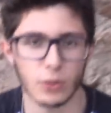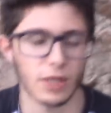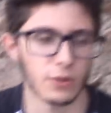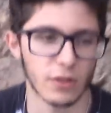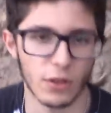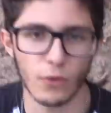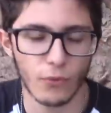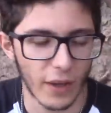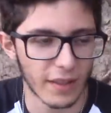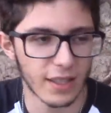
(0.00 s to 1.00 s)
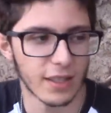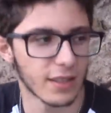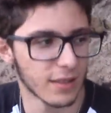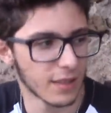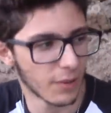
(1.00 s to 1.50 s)
gusta mucho. Soy un fan
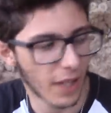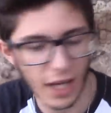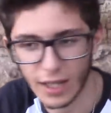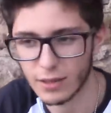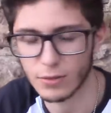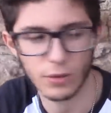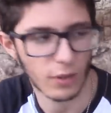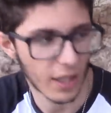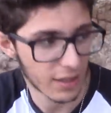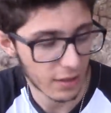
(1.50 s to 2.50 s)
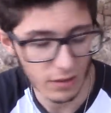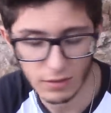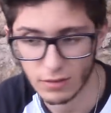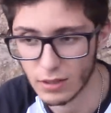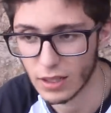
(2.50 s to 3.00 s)
de, viajar, como tú ya has dicho.
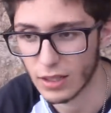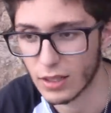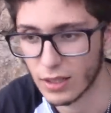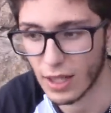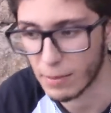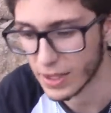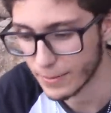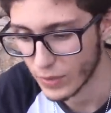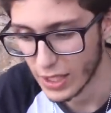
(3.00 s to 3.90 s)
Eh, Exactamente.